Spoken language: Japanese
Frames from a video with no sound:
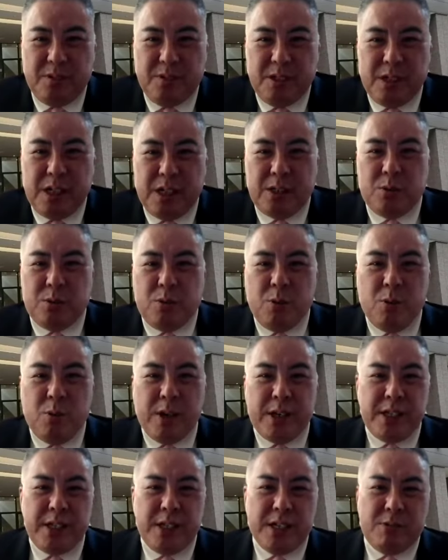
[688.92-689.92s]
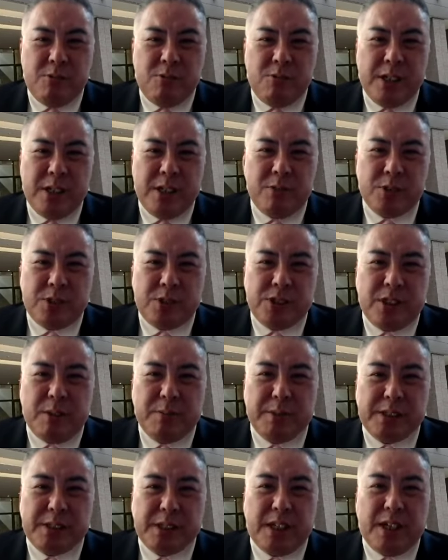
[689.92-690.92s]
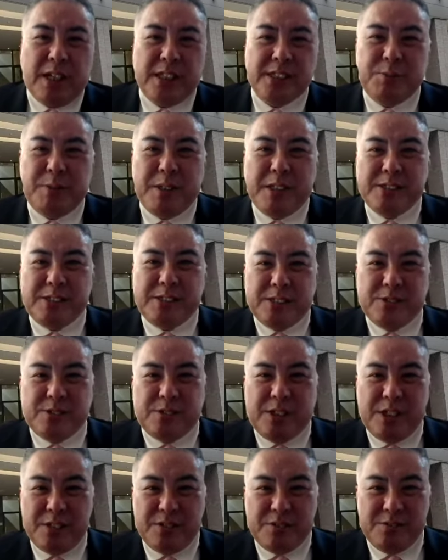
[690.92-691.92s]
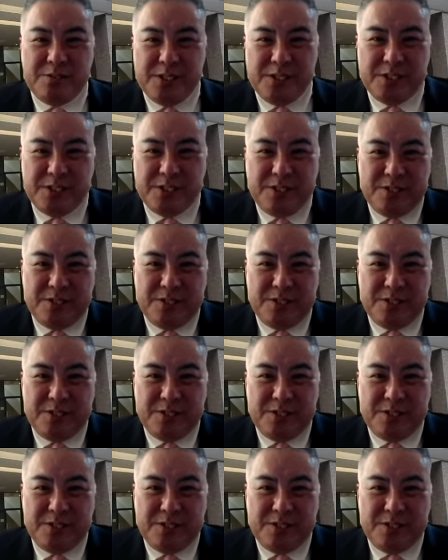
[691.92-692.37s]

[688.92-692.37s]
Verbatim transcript: あの、終わりが、終わりを調べたら、初めがちゃんと出てくるんですよ。